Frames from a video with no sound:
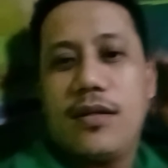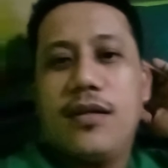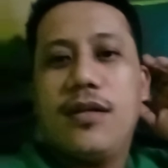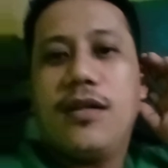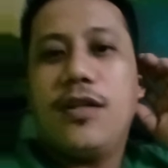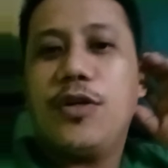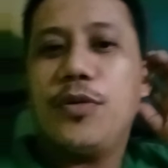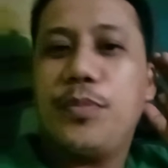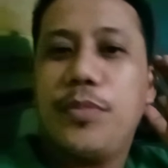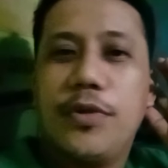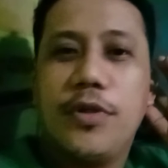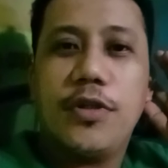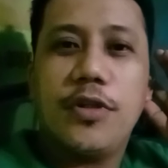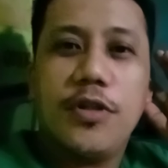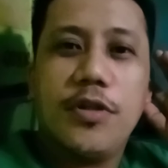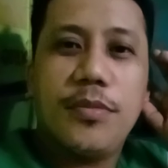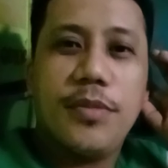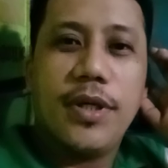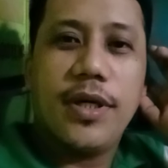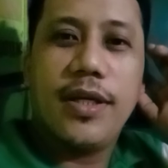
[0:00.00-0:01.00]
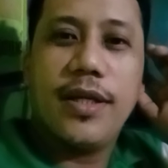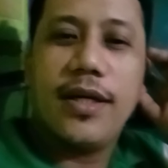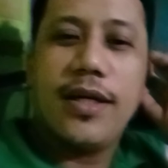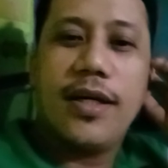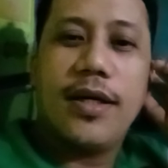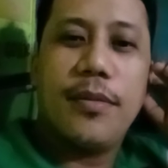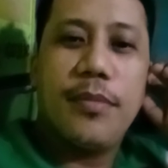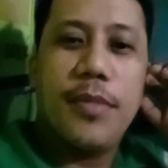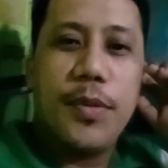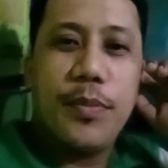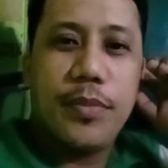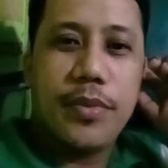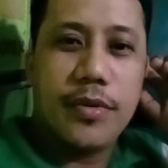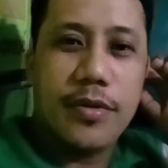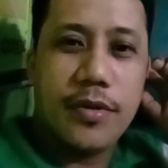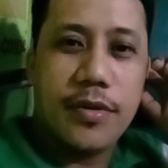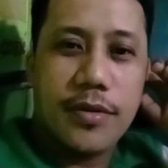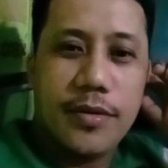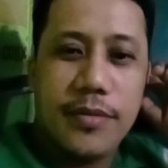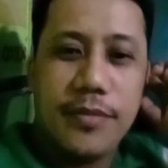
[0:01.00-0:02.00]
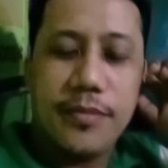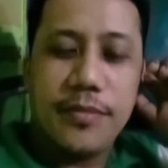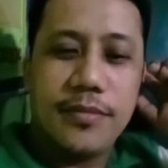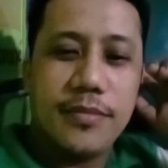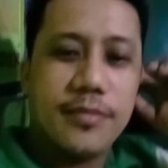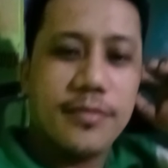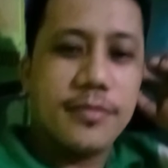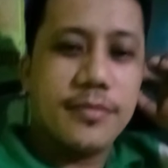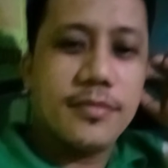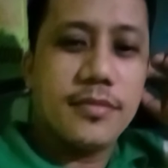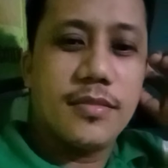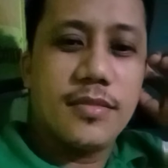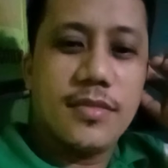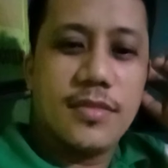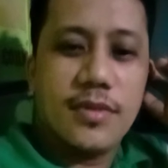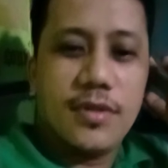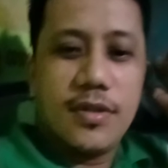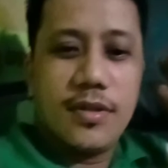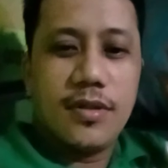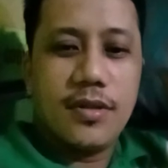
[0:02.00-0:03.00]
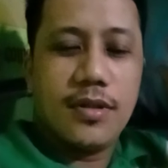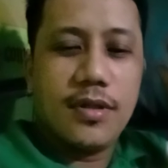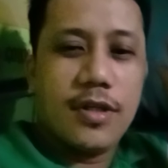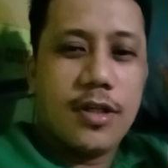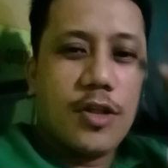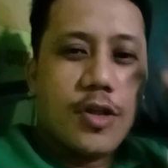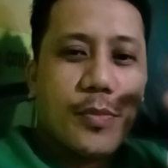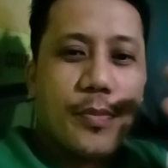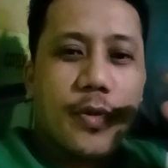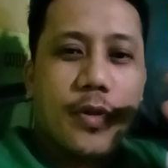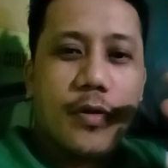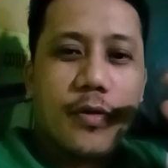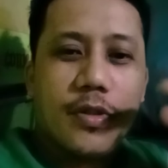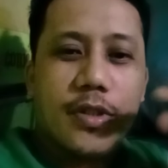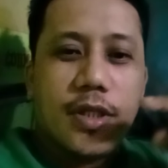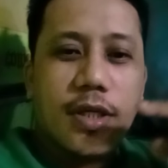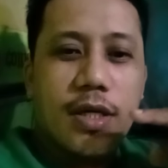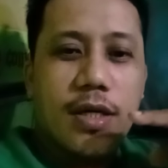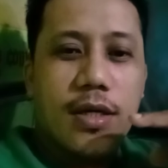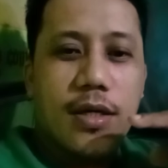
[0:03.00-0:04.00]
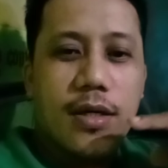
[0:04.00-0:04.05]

Hello po, magandang gabi po. Dito pa ako sa